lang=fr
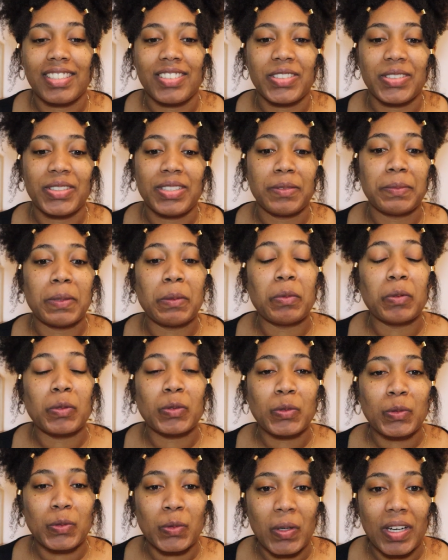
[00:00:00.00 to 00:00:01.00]
Je ne sais pas
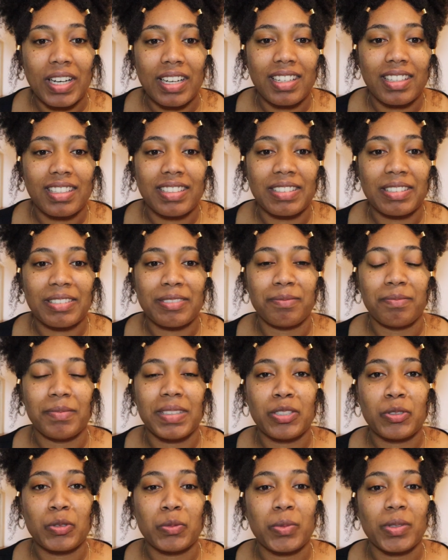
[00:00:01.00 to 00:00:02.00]
pour toi,
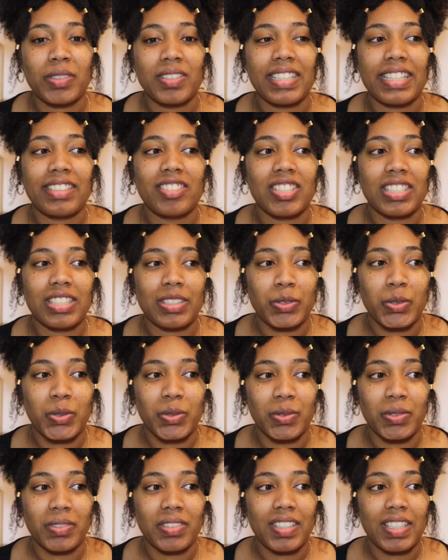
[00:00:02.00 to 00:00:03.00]
mais je pense à
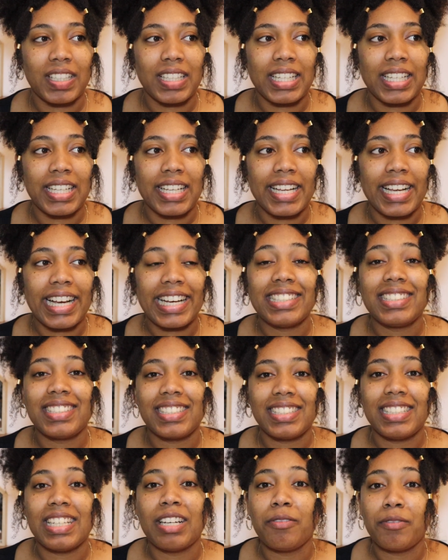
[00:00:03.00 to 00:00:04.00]
Jésus, à
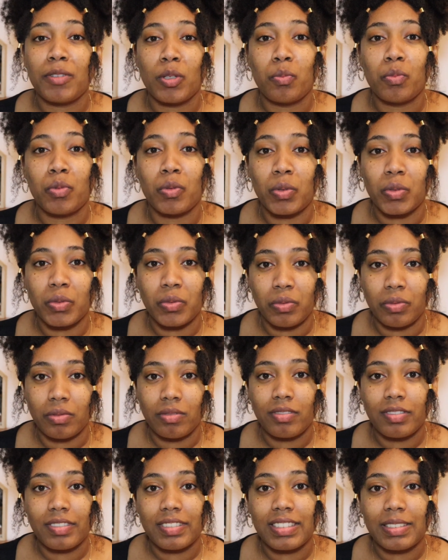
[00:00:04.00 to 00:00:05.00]
ce qu'il a fait pour
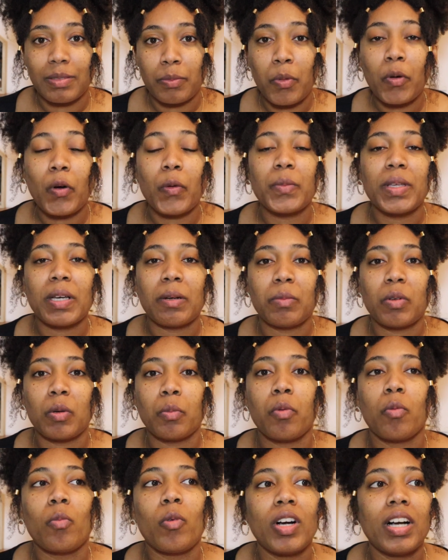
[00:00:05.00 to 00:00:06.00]
nous.
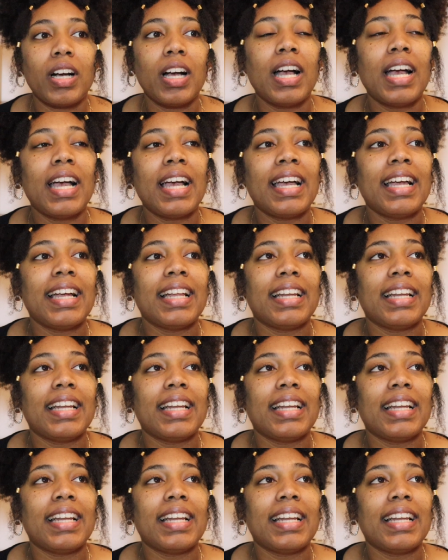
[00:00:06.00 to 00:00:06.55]
Premièrement, pour moi,